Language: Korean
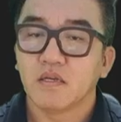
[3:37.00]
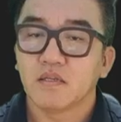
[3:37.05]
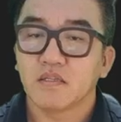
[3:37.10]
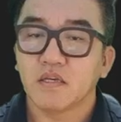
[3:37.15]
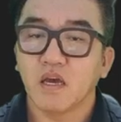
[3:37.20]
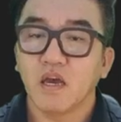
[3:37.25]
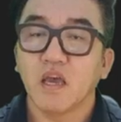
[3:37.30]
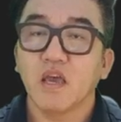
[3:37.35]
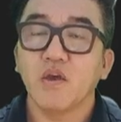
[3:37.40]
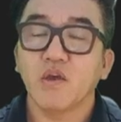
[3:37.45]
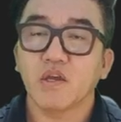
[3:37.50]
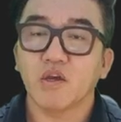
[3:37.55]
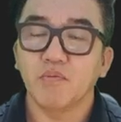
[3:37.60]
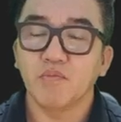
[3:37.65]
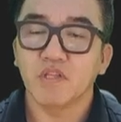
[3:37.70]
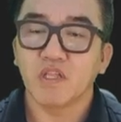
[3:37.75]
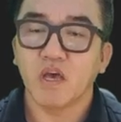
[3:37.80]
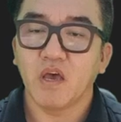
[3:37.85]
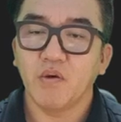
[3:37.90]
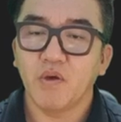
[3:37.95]
자 해외
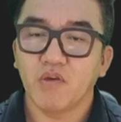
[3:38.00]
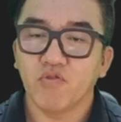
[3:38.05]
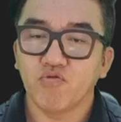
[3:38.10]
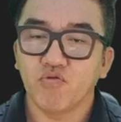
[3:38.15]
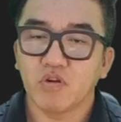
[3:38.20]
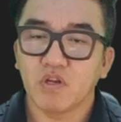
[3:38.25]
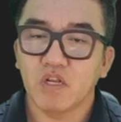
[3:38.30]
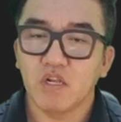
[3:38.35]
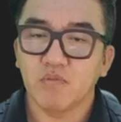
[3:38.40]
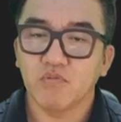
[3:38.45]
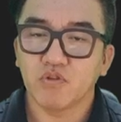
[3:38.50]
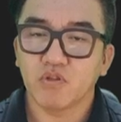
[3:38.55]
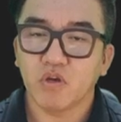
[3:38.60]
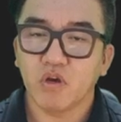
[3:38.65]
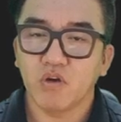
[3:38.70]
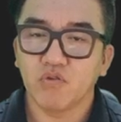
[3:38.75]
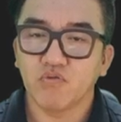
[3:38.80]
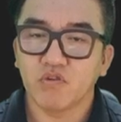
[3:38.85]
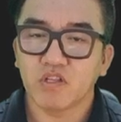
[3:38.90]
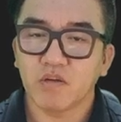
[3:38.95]
겁니다. 해외 6월
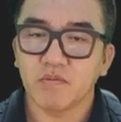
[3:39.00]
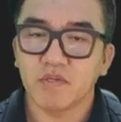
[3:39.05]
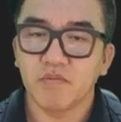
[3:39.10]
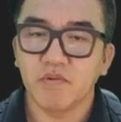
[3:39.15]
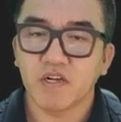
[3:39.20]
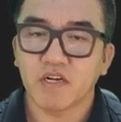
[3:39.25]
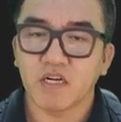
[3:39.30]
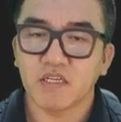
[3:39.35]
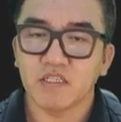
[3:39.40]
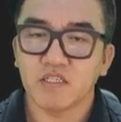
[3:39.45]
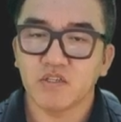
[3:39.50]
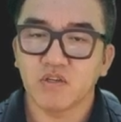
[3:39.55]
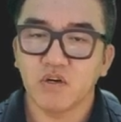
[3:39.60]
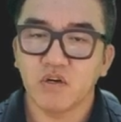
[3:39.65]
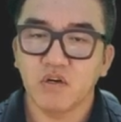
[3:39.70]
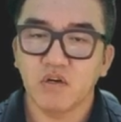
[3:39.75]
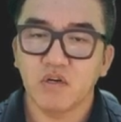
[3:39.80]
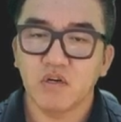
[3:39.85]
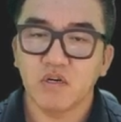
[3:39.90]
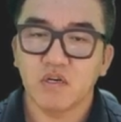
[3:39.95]
1일부터 6월
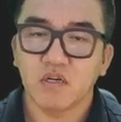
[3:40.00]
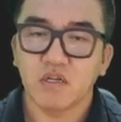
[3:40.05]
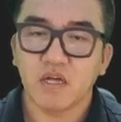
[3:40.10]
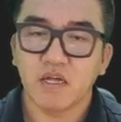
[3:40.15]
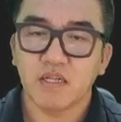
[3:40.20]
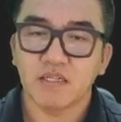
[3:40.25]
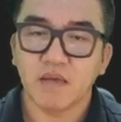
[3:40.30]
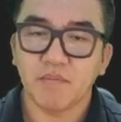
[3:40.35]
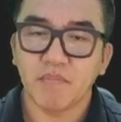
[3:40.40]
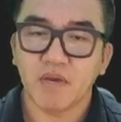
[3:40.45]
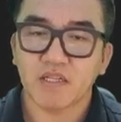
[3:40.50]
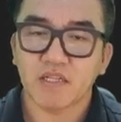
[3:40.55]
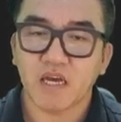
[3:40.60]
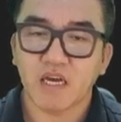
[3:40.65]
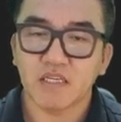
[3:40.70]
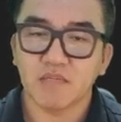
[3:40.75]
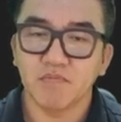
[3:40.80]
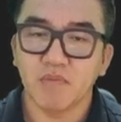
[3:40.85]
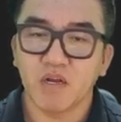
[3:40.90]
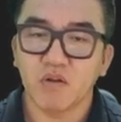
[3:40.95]
30일까지죠. 한
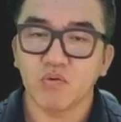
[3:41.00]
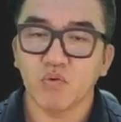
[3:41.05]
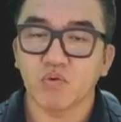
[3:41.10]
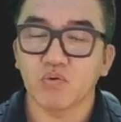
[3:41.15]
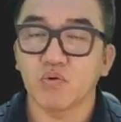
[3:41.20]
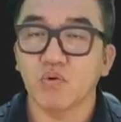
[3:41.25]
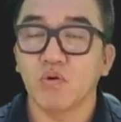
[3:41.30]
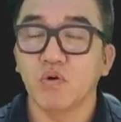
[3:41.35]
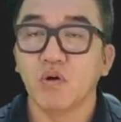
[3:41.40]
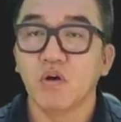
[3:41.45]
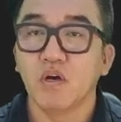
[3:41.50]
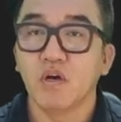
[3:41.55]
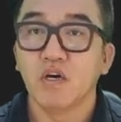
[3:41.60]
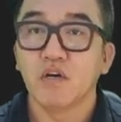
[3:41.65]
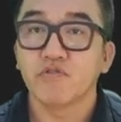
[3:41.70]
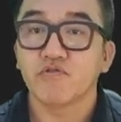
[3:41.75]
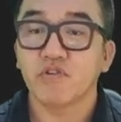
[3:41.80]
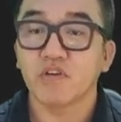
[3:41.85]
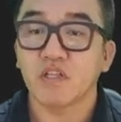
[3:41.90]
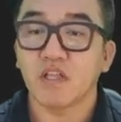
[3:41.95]
340만 원 정도
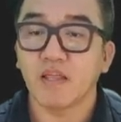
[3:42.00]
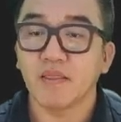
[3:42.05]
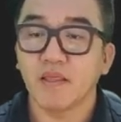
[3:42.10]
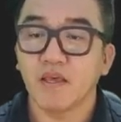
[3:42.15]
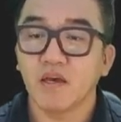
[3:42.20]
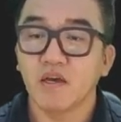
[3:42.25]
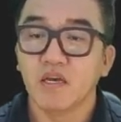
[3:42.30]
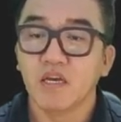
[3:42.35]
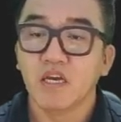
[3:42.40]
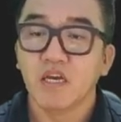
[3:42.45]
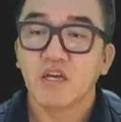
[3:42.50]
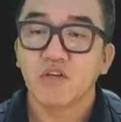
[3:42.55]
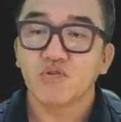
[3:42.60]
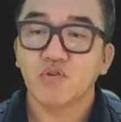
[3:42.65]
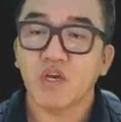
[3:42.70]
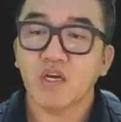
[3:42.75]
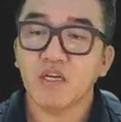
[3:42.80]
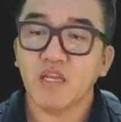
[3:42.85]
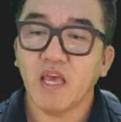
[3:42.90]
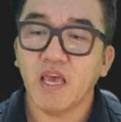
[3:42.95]
수익이 났네요.
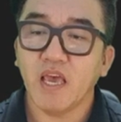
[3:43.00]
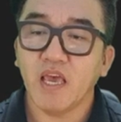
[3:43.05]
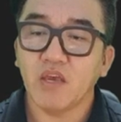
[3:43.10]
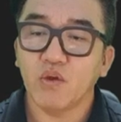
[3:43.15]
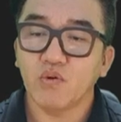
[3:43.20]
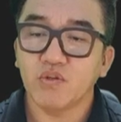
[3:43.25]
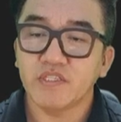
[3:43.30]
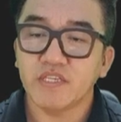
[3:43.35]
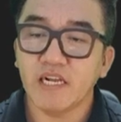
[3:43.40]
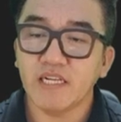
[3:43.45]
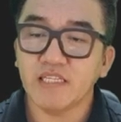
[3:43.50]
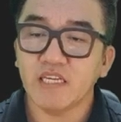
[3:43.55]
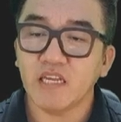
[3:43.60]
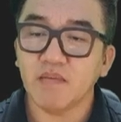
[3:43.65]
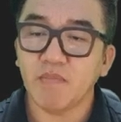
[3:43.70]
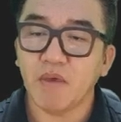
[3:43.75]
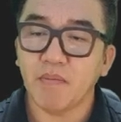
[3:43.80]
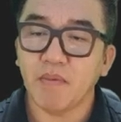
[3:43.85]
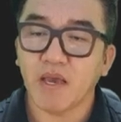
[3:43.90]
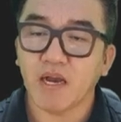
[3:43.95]
최근에 이 짤짤이
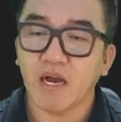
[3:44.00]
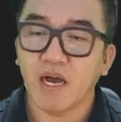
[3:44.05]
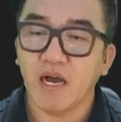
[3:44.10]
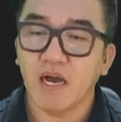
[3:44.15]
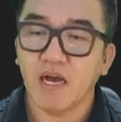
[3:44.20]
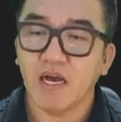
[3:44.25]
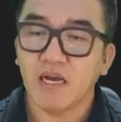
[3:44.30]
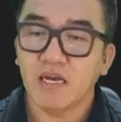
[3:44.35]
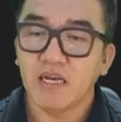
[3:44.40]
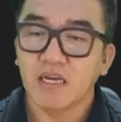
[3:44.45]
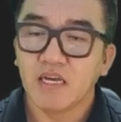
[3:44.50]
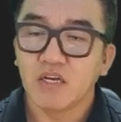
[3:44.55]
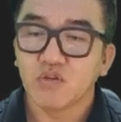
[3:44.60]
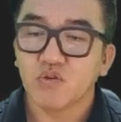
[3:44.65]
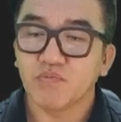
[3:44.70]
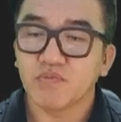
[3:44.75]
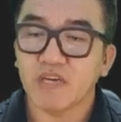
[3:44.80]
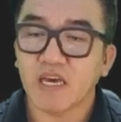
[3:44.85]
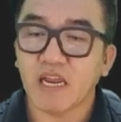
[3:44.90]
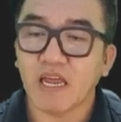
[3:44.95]
매매가
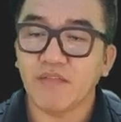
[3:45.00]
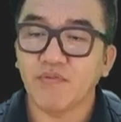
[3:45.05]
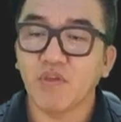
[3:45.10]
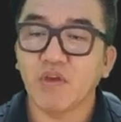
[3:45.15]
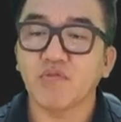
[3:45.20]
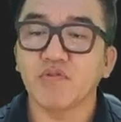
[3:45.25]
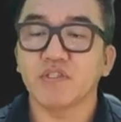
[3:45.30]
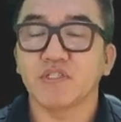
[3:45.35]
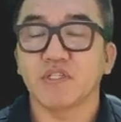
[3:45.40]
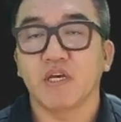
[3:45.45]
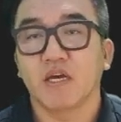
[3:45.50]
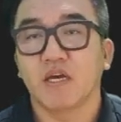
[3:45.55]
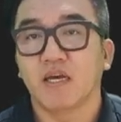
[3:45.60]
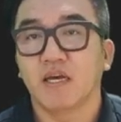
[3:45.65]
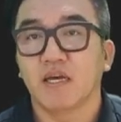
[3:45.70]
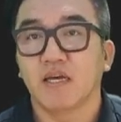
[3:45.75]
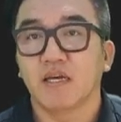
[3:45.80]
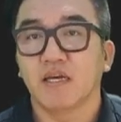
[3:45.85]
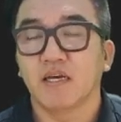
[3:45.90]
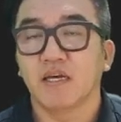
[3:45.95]
좀 잘 안 되고 있어요.
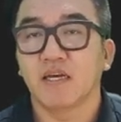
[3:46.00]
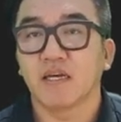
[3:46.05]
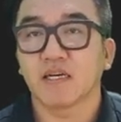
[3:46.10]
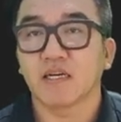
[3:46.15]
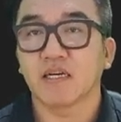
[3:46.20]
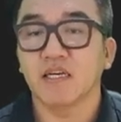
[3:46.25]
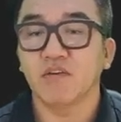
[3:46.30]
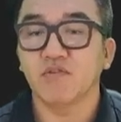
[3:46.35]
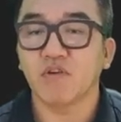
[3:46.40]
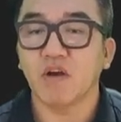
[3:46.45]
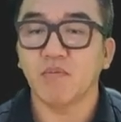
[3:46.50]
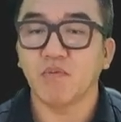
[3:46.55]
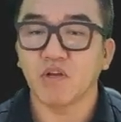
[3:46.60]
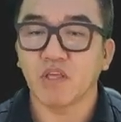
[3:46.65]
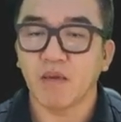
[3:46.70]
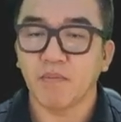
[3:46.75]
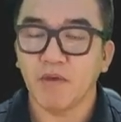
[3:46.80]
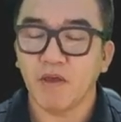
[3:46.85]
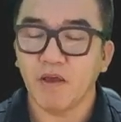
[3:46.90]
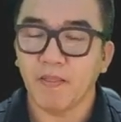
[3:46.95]
아, 그 이유가
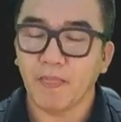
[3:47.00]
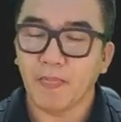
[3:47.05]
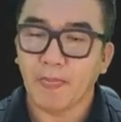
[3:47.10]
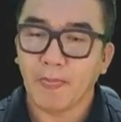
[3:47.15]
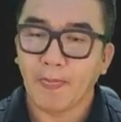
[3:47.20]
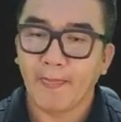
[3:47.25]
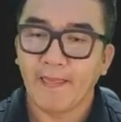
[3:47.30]
뭐냐면